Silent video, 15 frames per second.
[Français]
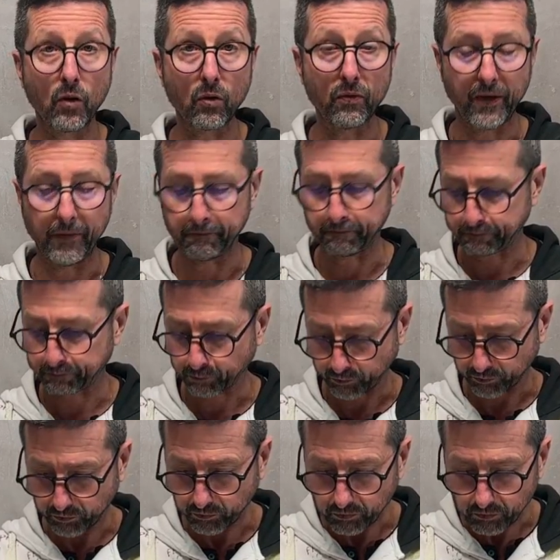l'enlever.
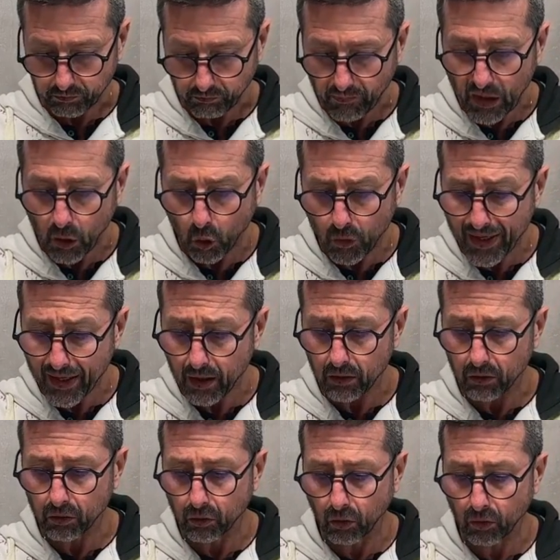On
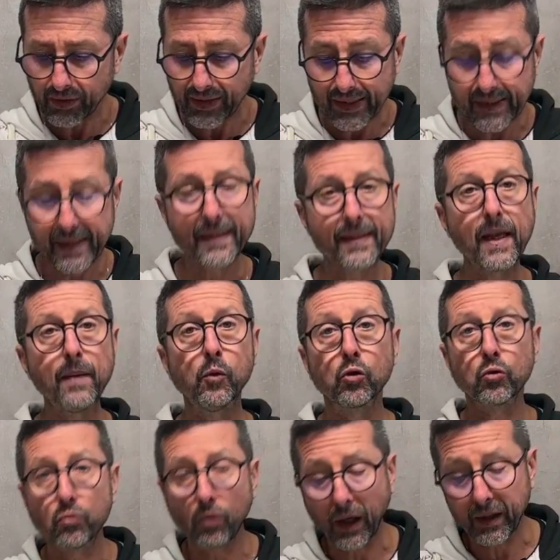a euh, donc des systèmes
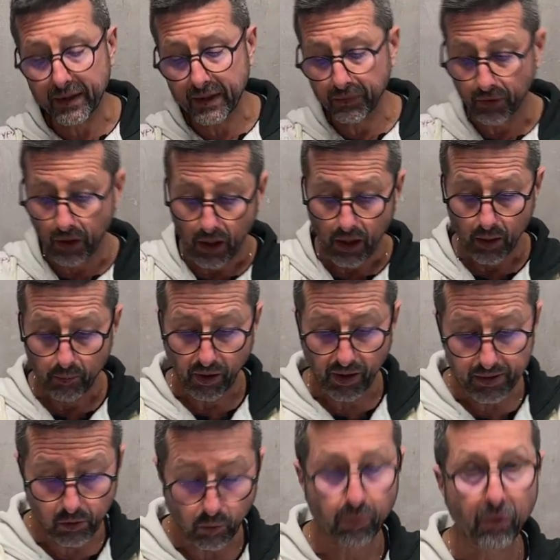curatifs.
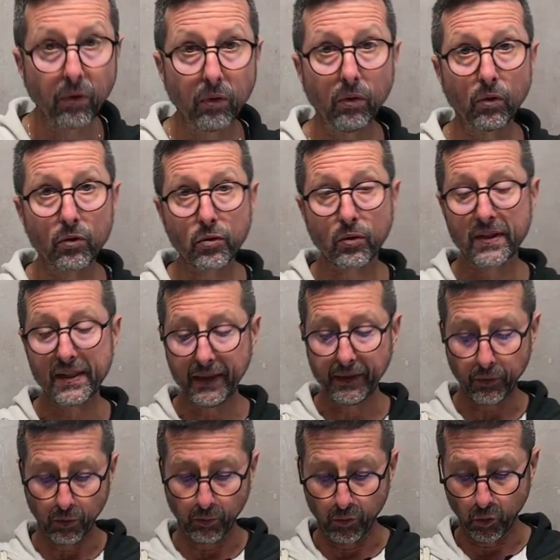Par exemple, euh, sur le
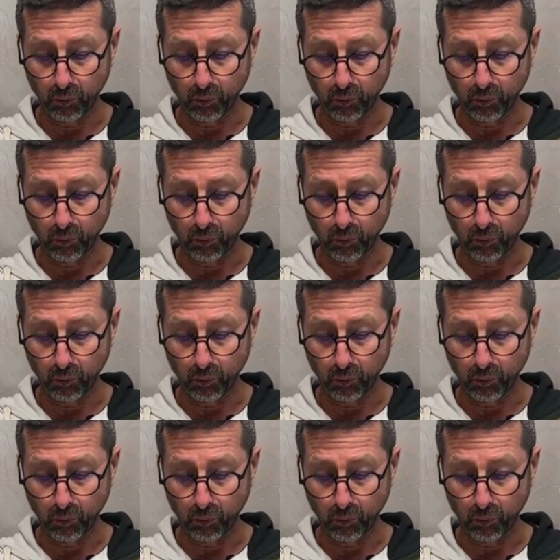site euh,